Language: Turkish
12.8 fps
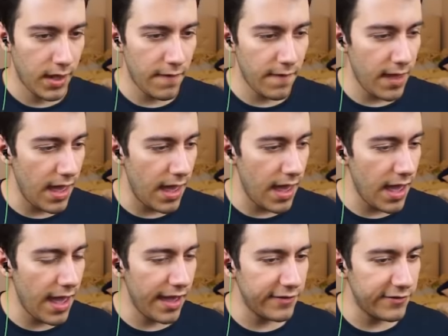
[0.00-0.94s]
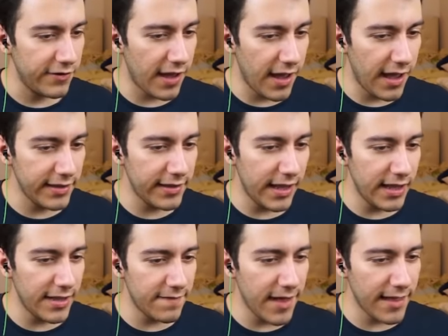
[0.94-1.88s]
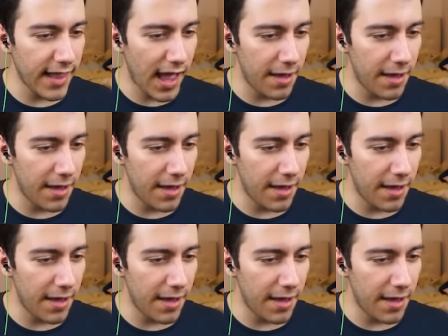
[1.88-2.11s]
Evet şu an gelin ve